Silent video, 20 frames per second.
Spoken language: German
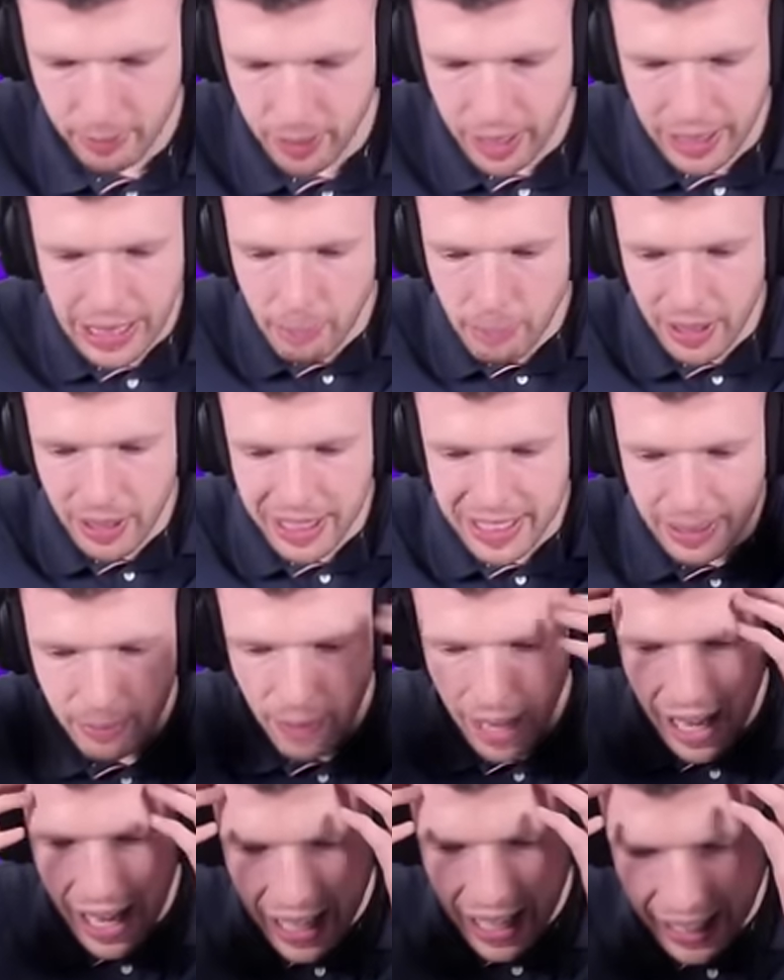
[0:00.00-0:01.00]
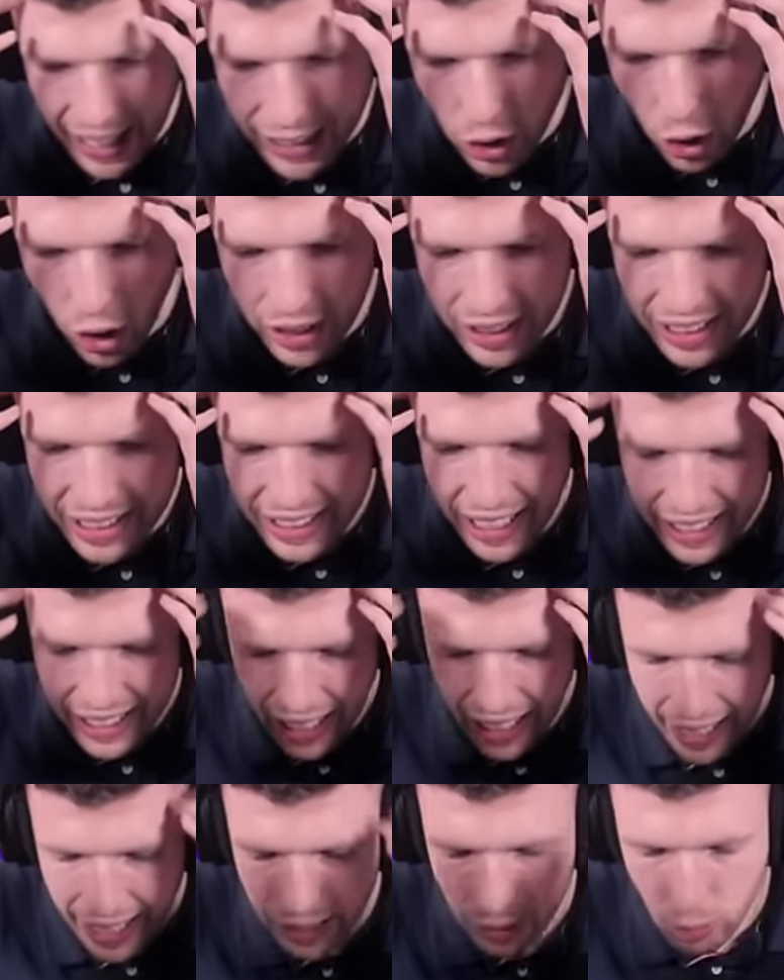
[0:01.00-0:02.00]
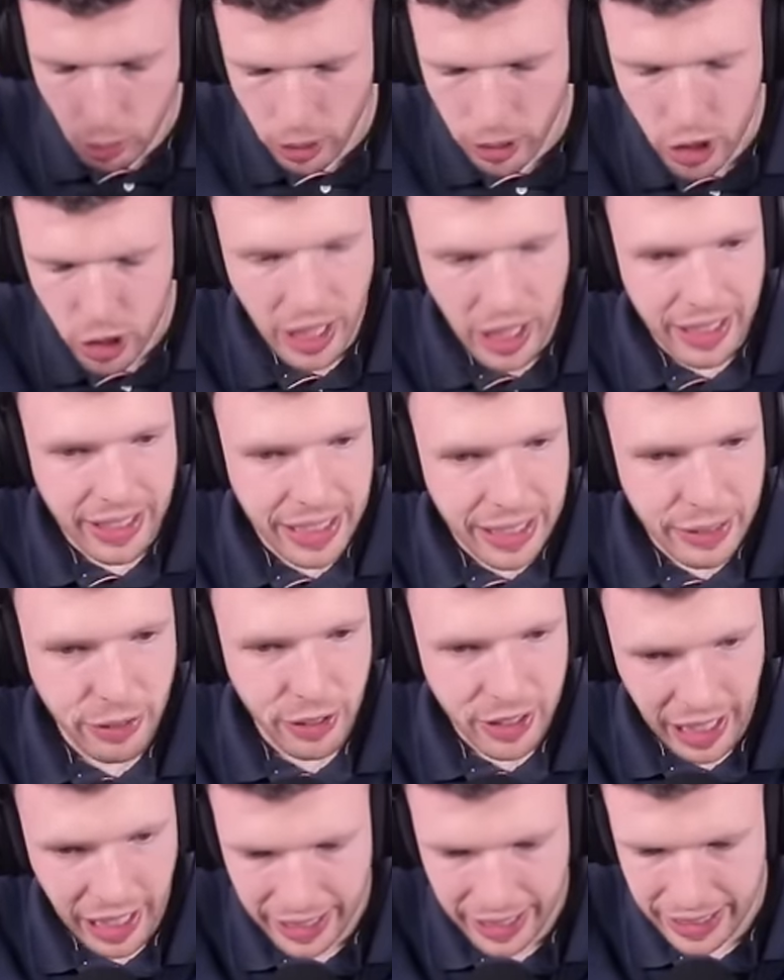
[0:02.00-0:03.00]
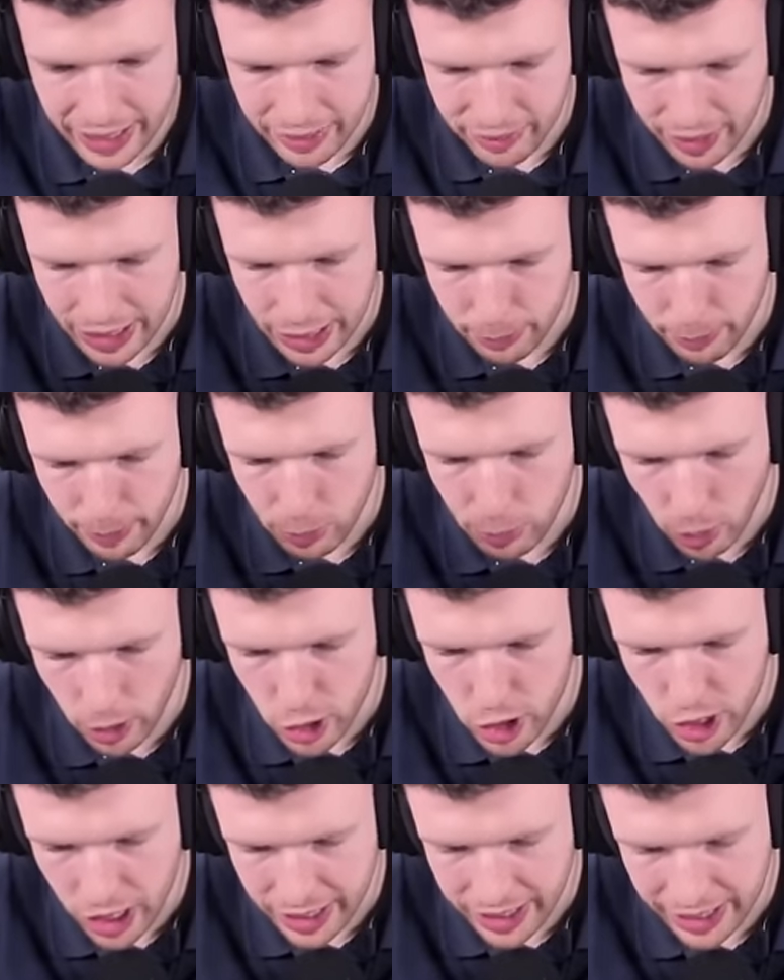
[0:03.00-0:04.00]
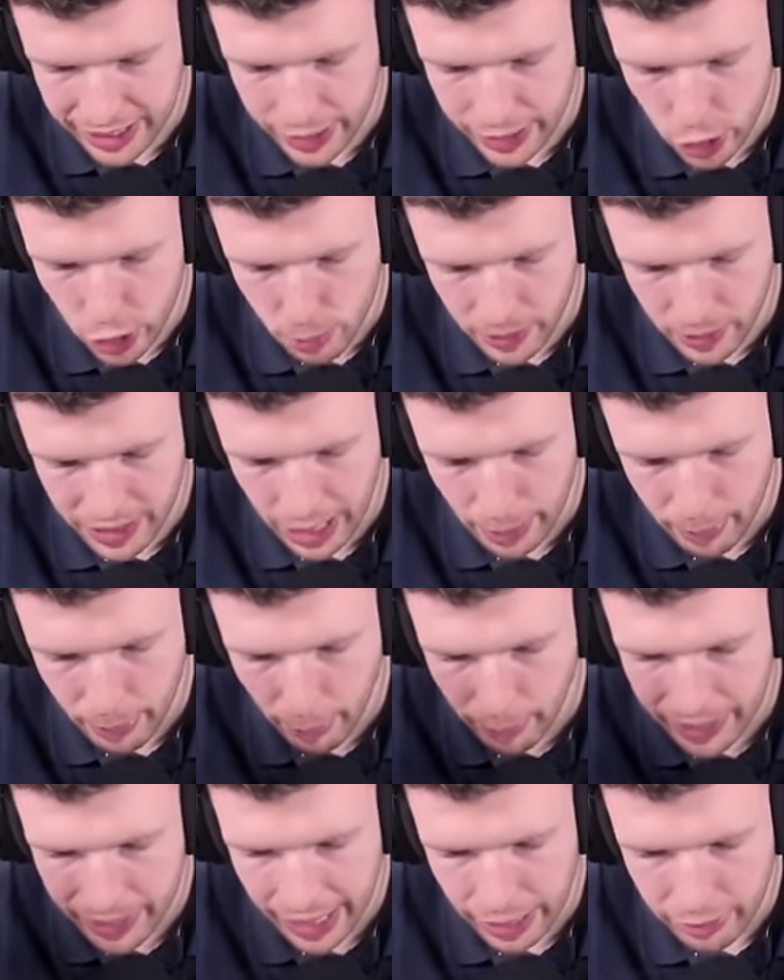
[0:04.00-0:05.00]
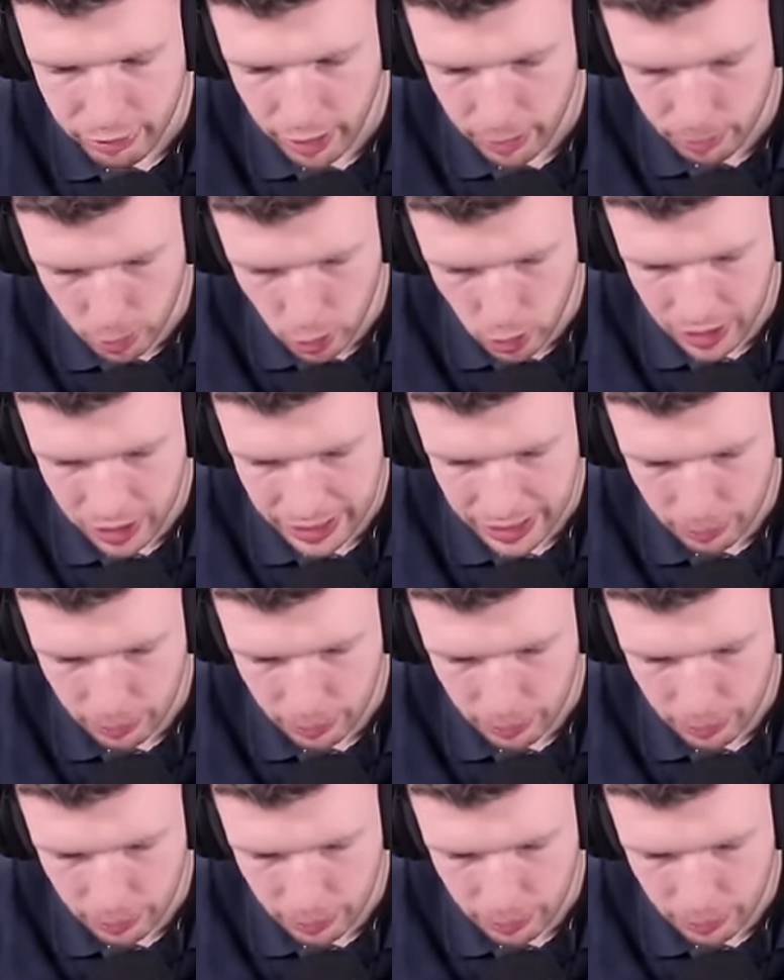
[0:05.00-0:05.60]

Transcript: Ich hab nichts. Ich konnte seinen einen Royal Giant nicht verteidigen, weil ich meinen Royal Giant hinten gespielt habe. Er macht einfach Brücke. Ich habe